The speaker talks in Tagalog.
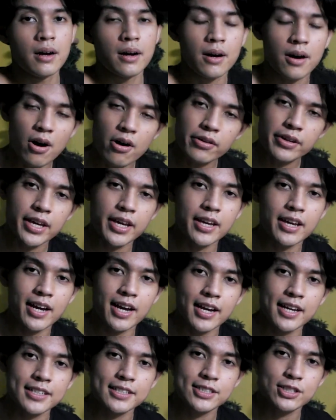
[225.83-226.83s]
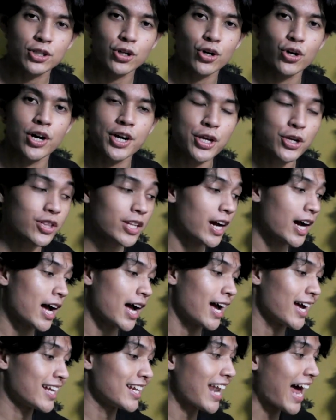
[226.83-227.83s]
Okay guys, so ayun na nga.
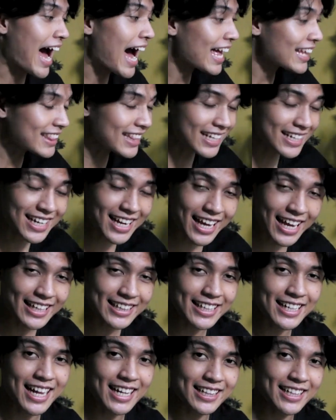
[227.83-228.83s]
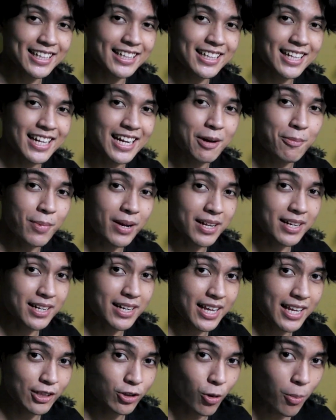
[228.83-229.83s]
Lahat ng nakita natin na laman
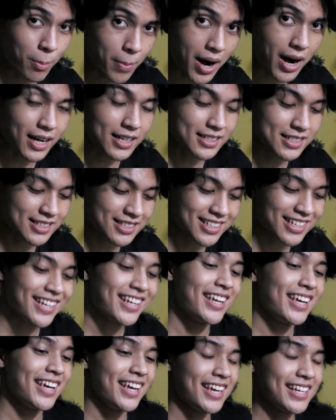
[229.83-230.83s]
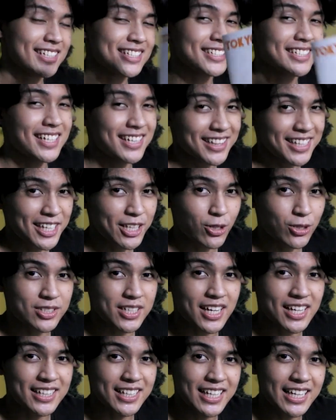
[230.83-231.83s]
nitong box is nandito
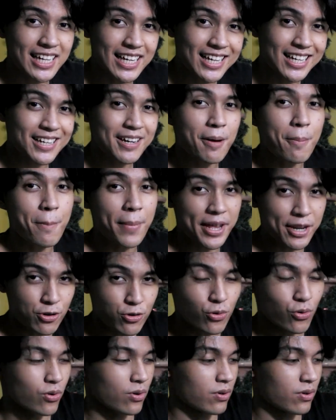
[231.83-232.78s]
sa kanilang menu.